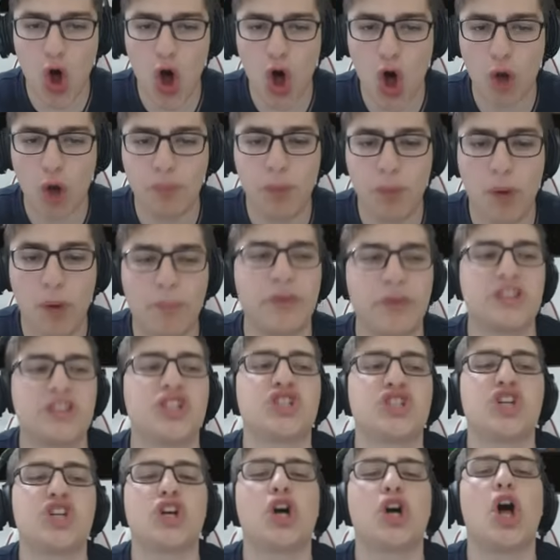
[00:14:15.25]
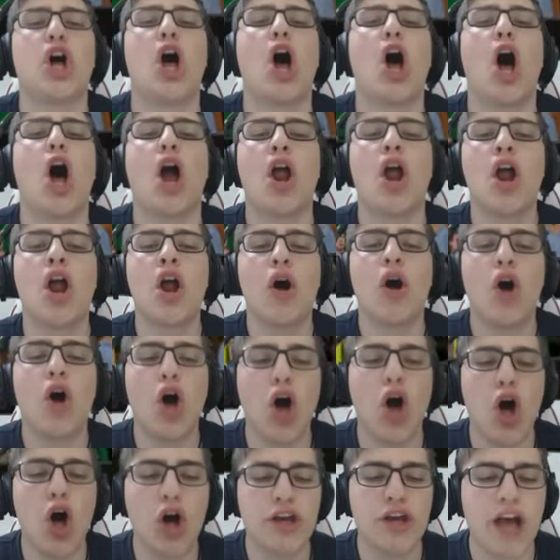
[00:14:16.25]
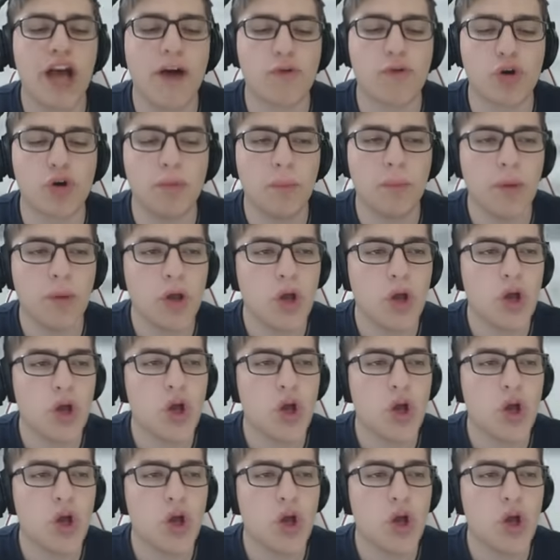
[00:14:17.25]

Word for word: Oh pompacı Chico. Oh yavrum.